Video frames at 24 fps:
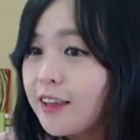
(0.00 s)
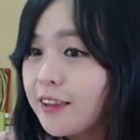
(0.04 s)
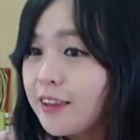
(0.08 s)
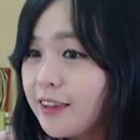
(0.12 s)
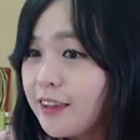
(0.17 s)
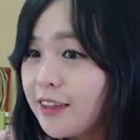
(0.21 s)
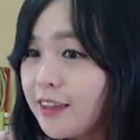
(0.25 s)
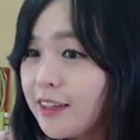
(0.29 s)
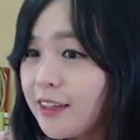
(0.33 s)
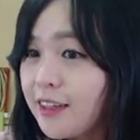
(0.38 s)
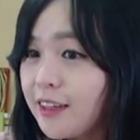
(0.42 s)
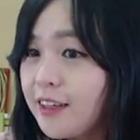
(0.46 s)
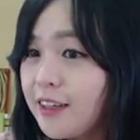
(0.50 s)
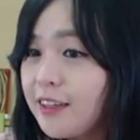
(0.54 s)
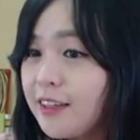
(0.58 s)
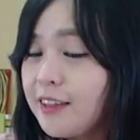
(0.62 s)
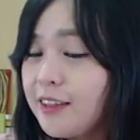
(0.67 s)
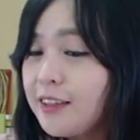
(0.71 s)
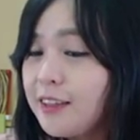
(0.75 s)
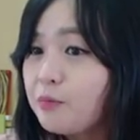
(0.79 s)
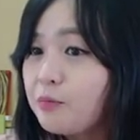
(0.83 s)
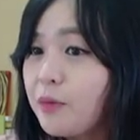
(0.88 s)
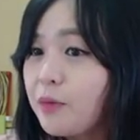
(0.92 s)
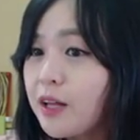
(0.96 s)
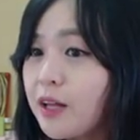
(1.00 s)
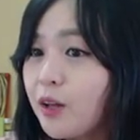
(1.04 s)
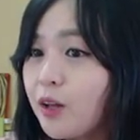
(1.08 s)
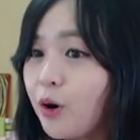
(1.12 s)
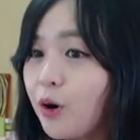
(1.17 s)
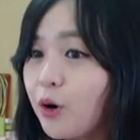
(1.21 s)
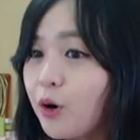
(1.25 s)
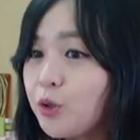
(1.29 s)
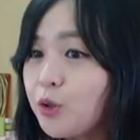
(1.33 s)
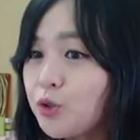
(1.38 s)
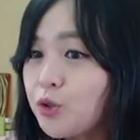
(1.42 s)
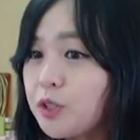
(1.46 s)
닌만
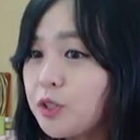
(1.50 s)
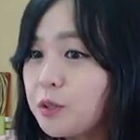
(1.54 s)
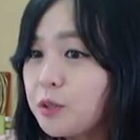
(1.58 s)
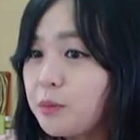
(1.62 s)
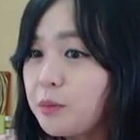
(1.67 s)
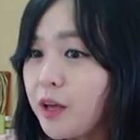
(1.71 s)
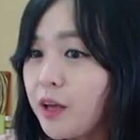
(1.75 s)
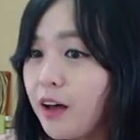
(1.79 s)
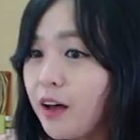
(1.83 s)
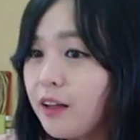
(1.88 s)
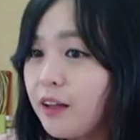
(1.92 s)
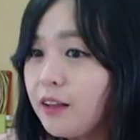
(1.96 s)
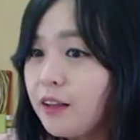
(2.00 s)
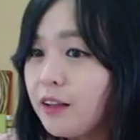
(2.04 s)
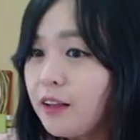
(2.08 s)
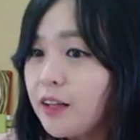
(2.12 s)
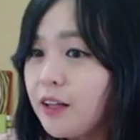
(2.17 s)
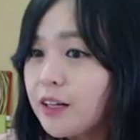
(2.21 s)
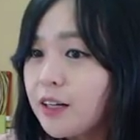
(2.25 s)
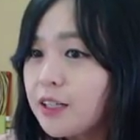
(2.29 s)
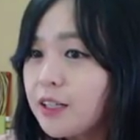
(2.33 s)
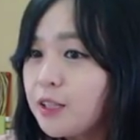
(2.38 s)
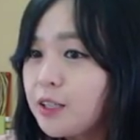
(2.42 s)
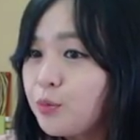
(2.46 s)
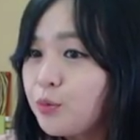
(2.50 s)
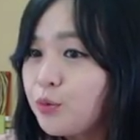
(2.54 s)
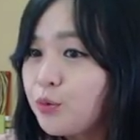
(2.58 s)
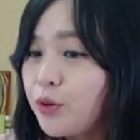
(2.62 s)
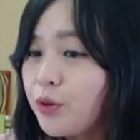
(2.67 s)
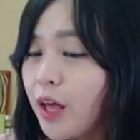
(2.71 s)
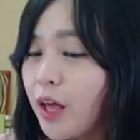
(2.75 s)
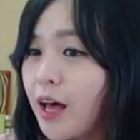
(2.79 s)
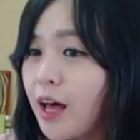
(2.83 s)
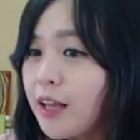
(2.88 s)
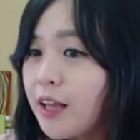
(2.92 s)
넣어주시면 그 무례한